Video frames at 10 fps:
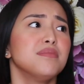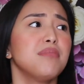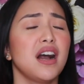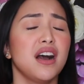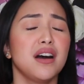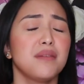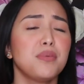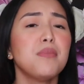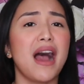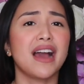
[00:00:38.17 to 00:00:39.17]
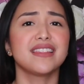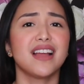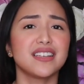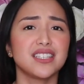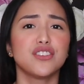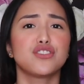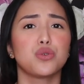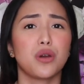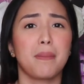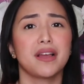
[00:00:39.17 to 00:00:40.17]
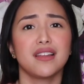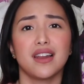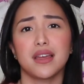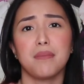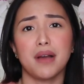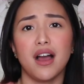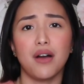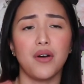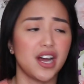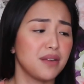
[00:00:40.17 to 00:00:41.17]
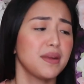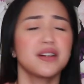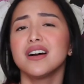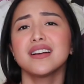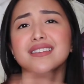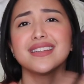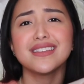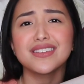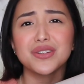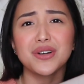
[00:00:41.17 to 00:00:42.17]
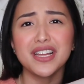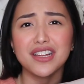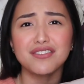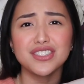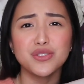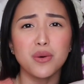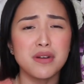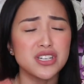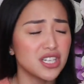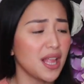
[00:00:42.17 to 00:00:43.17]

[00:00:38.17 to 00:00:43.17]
baka pumangat na kasi itsura pag nilagyan pang hawakan. Pero ang ganda nito. I love this so much.